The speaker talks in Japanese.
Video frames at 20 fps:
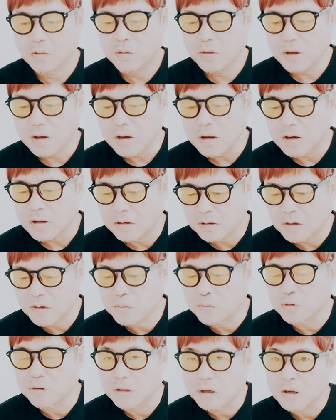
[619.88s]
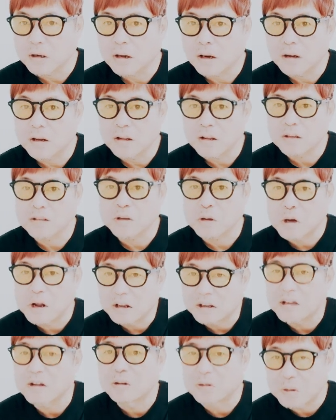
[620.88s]
親が全部ね、金出してく
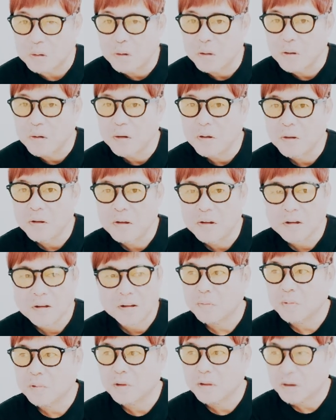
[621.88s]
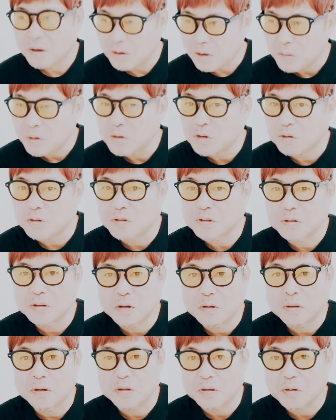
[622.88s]
れてると。タワーマンションに住ん
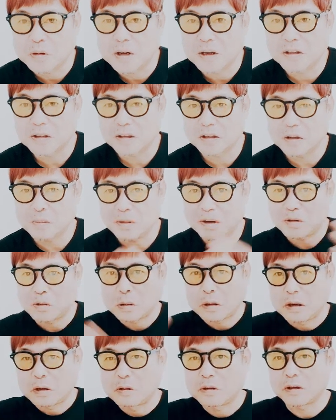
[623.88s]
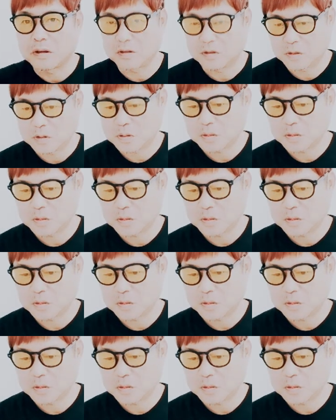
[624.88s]
でるわけですよ。買ったマンションがあるわけで